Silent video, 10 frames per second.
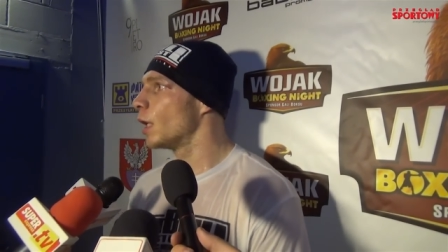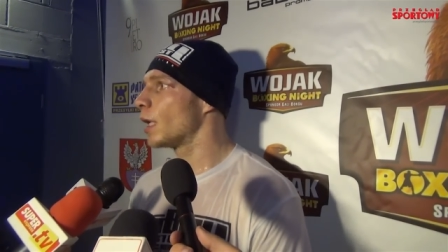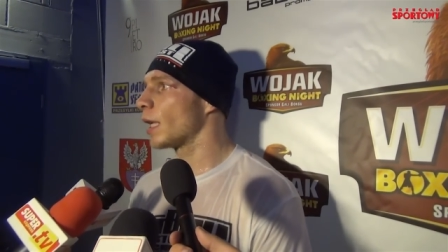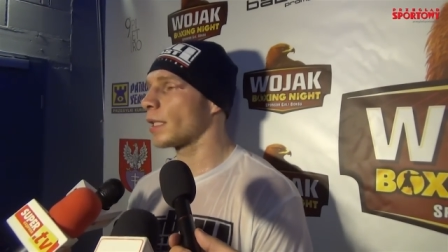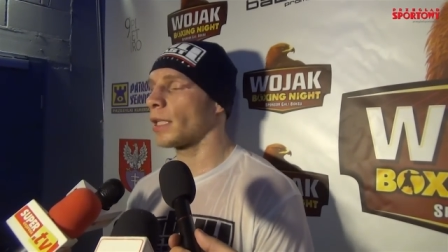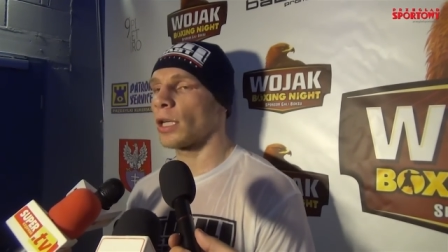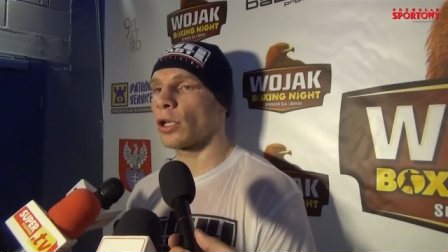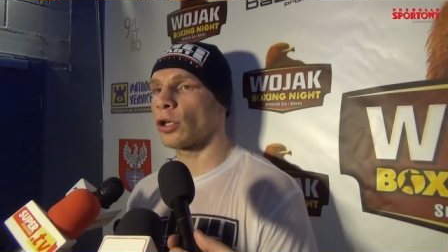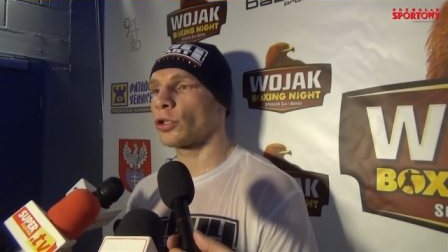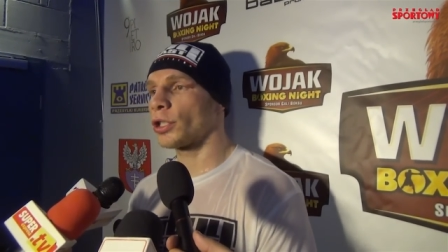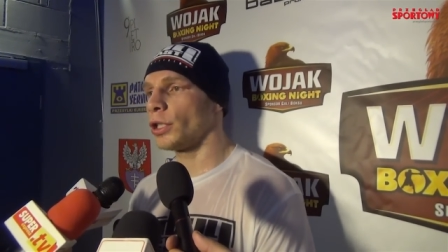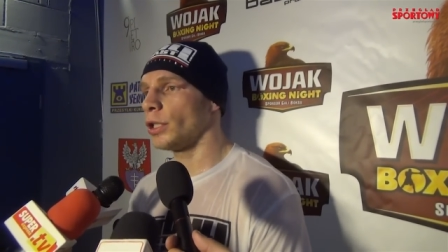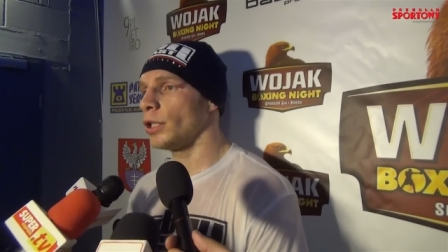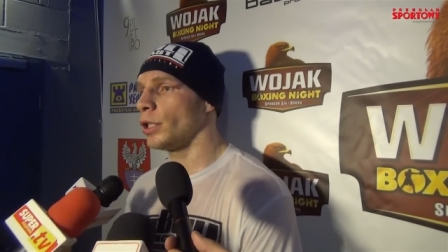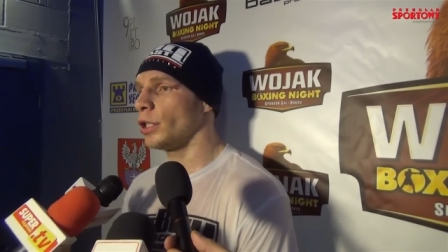lekkie kroczki
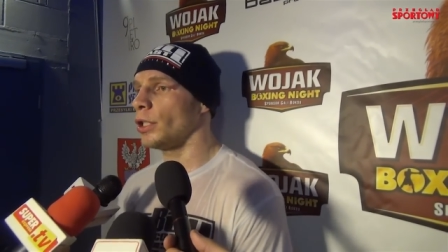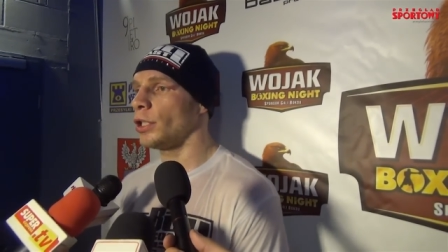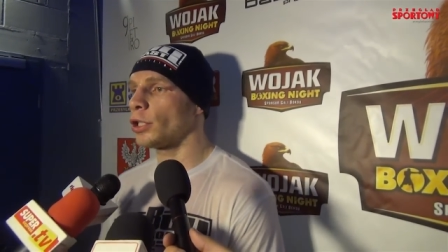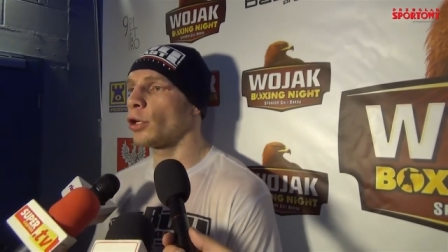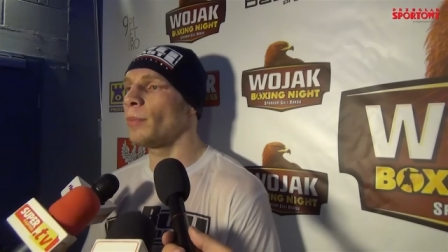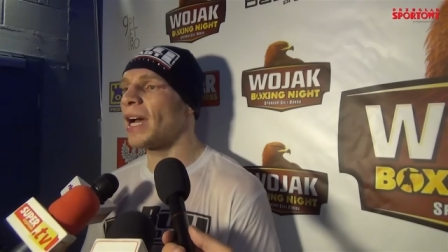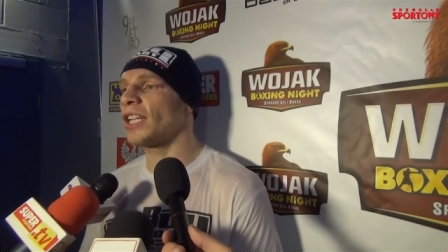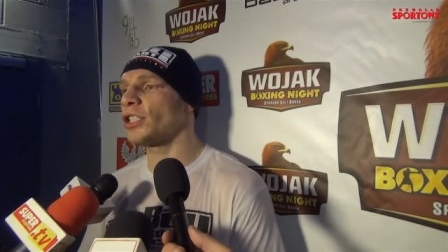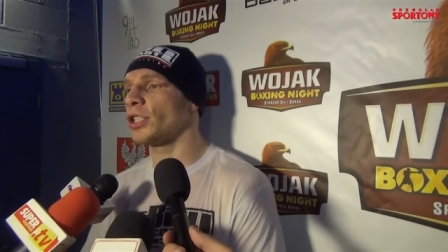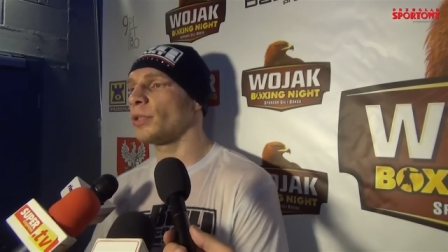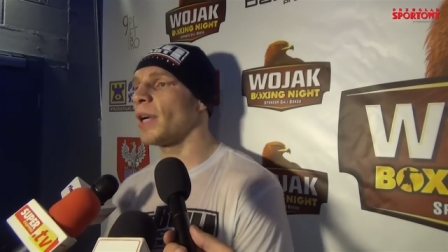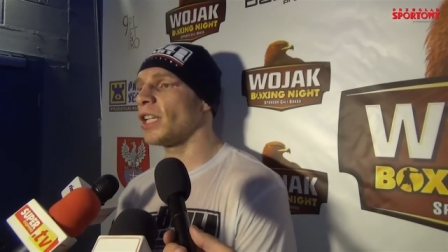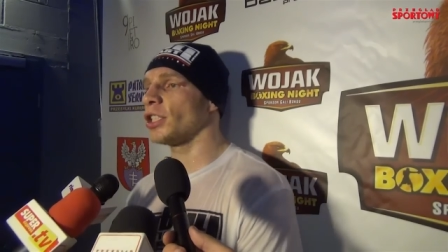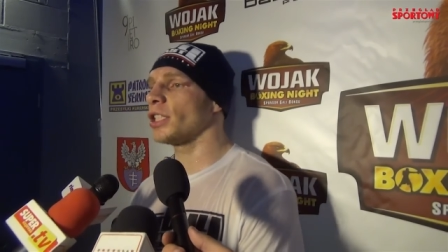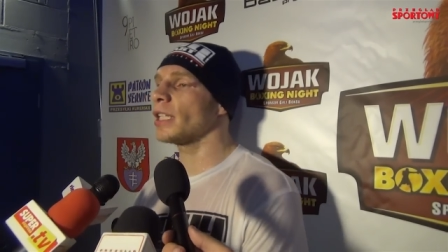i, i, go męczyć,
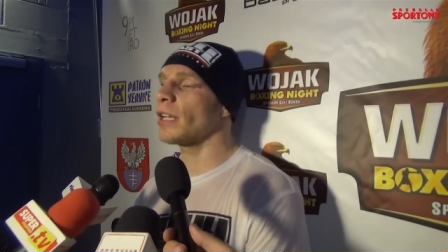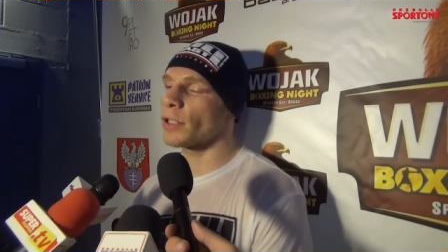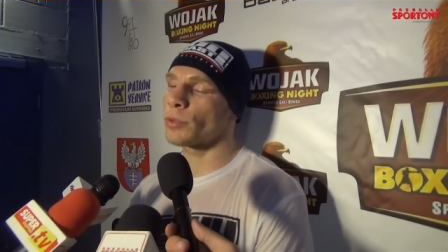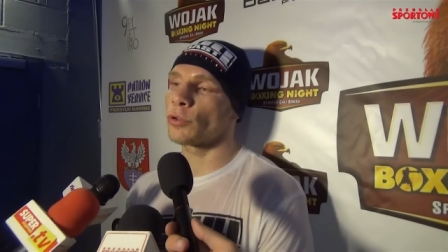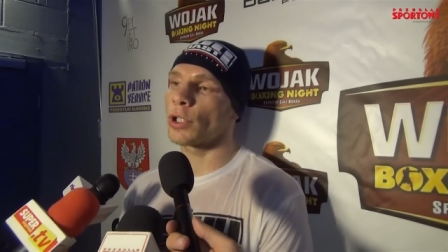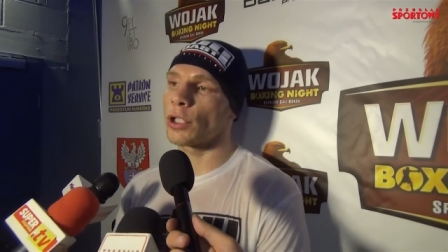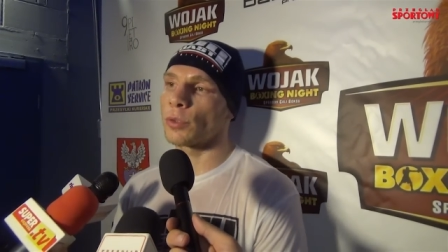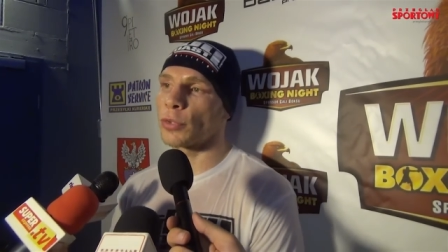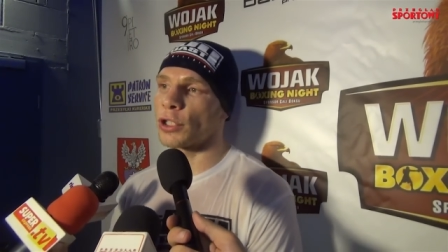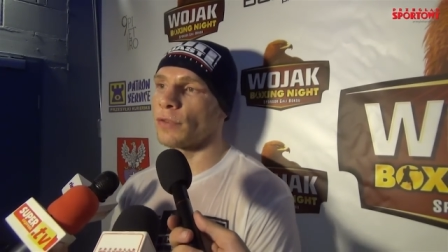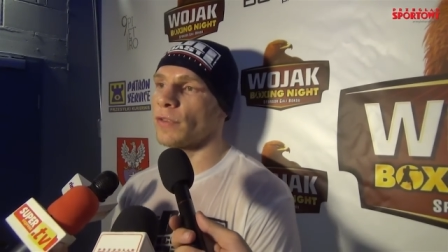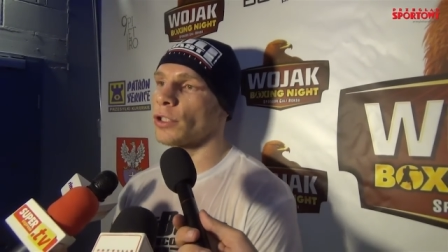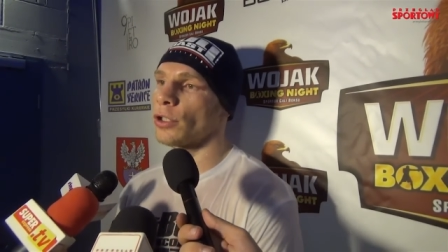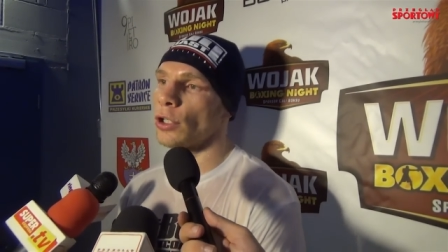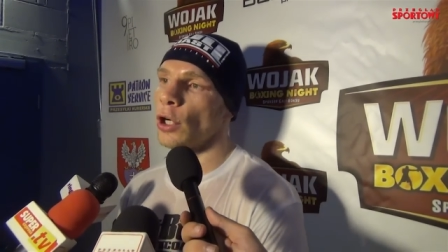męczyć, nie dawać mu tyle
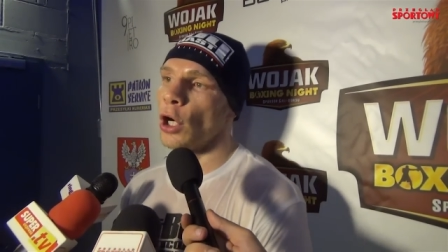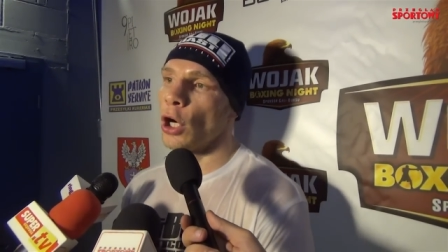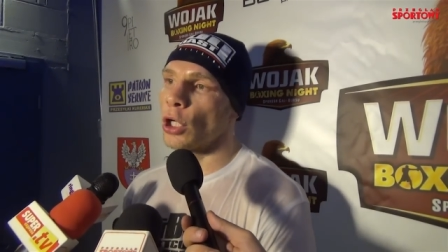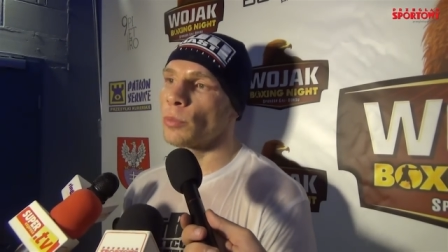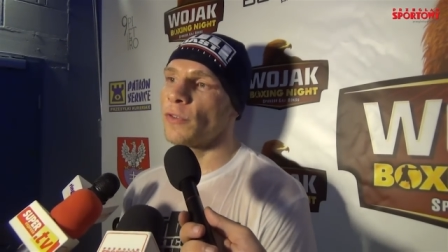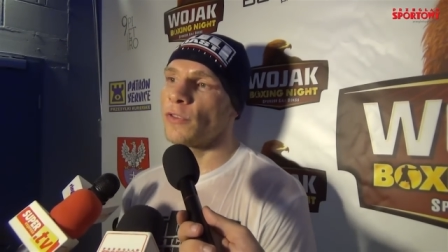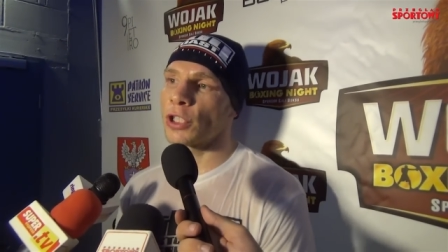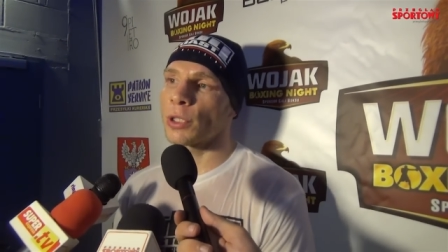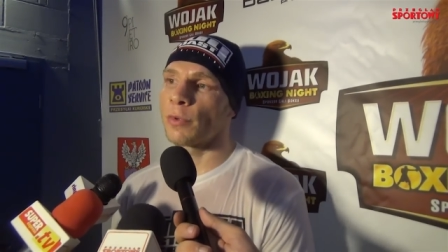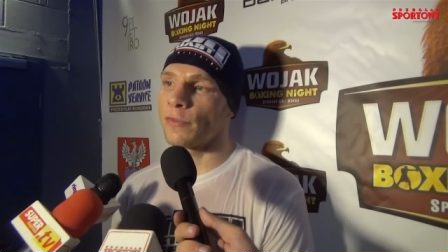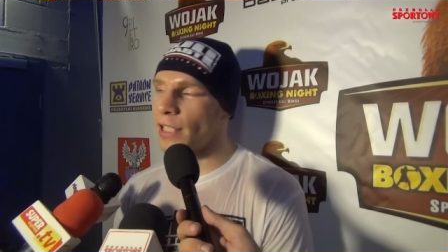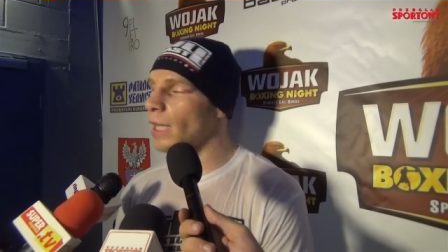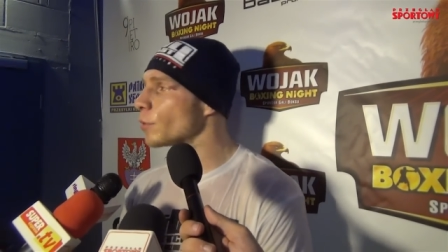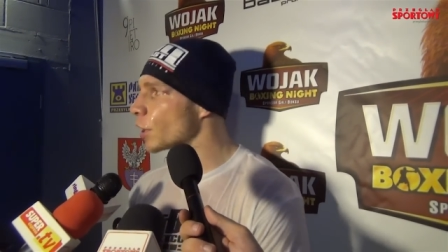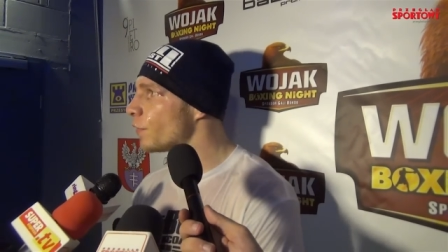odpoczywać, to on by wyszedł, bo
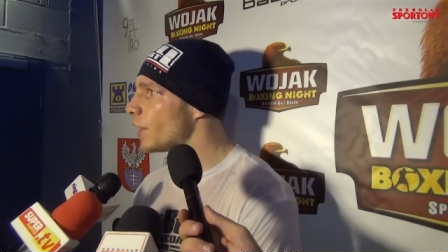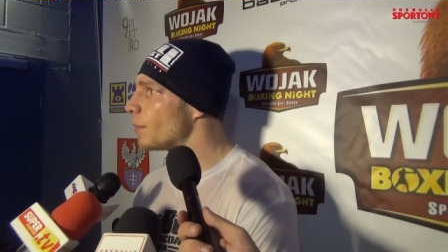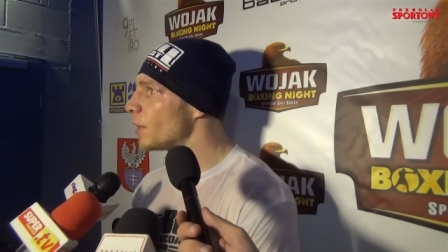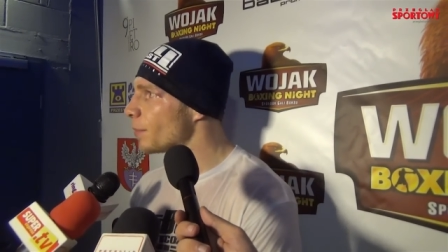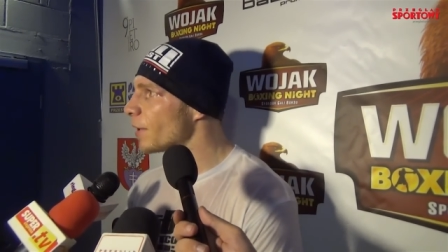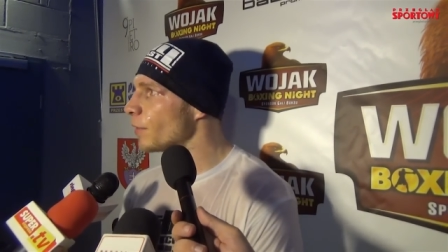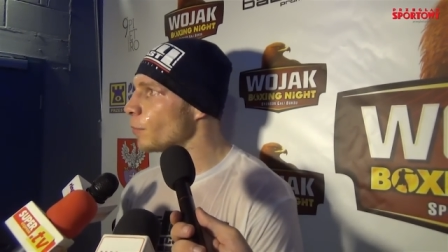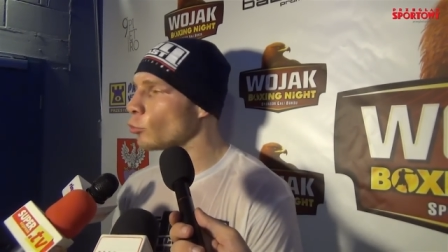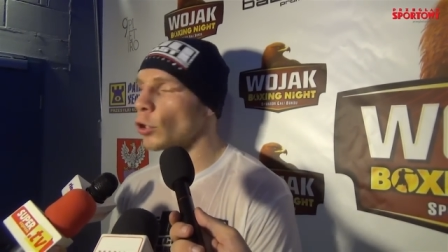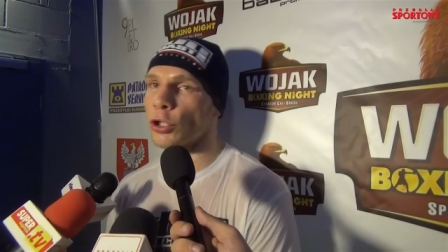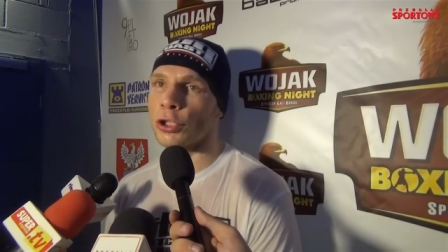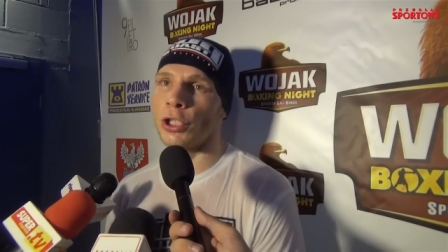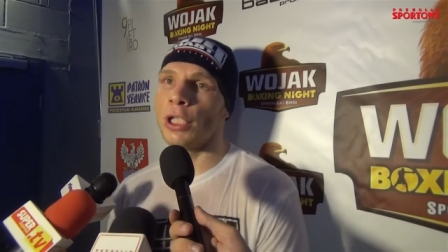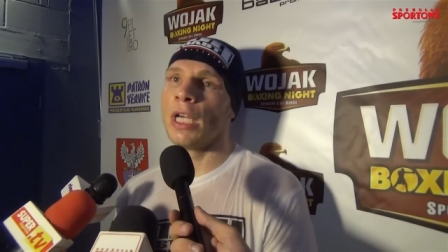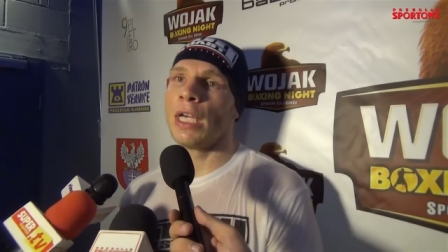widziałem, że chwilami naprawdę miał dość i,